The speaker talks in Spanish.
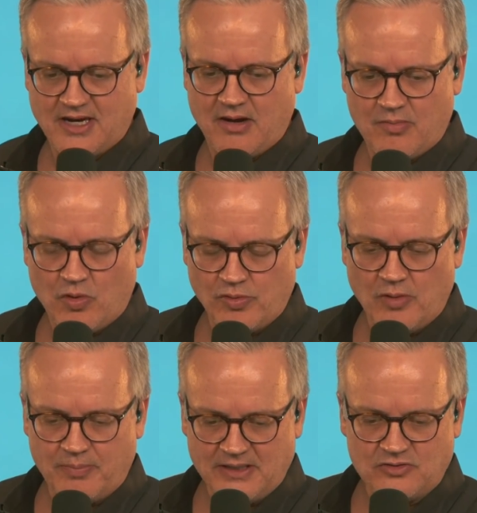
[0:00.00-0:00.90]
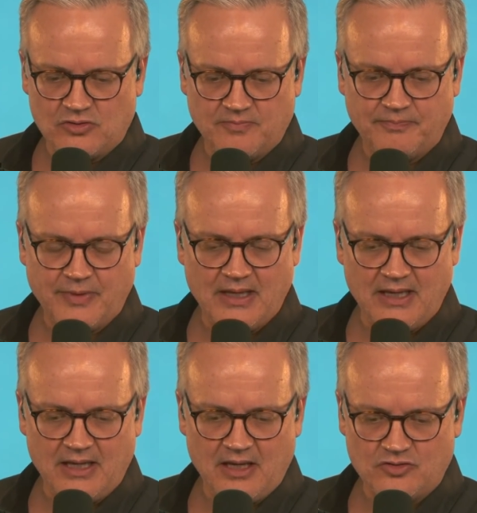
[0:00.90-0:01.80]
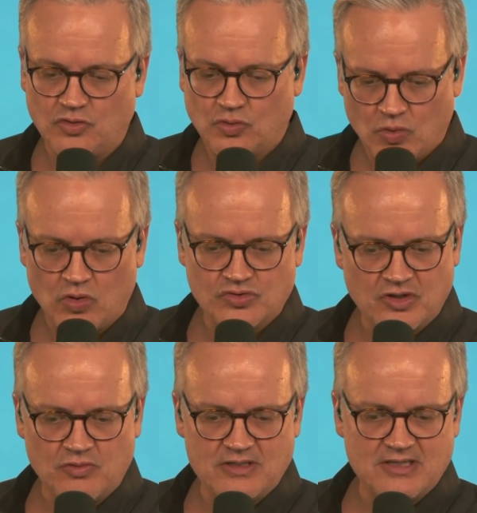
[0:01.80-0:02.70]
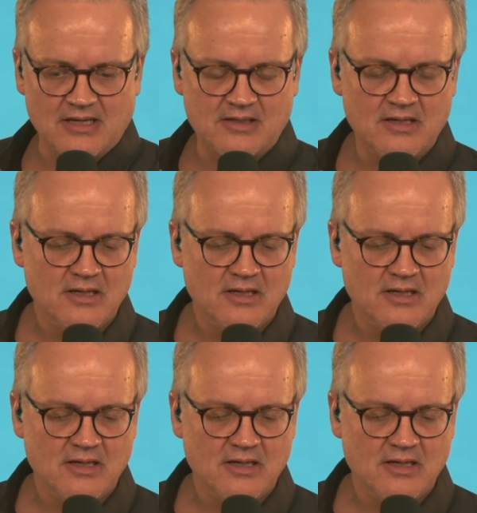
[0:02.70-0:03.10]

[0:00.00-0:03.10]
que me movió el piso y eso tuvo consecuencias